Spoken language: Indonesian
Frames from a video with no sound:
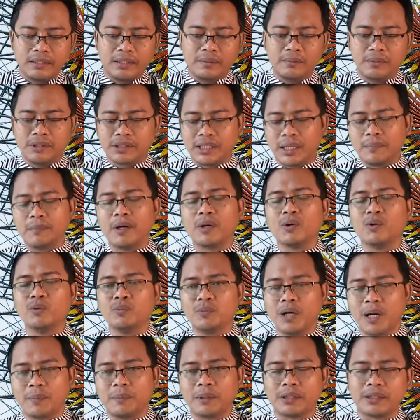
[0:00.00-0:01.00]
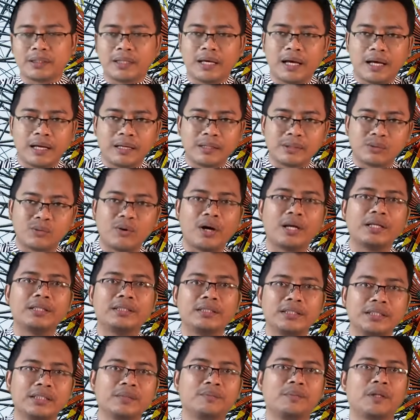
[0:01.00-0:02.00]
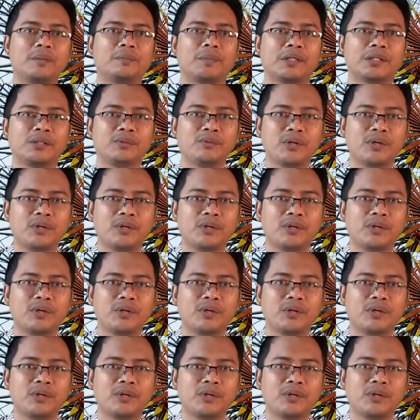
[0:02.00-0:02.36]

ini bisa mengubah peta koalisi di Pilpres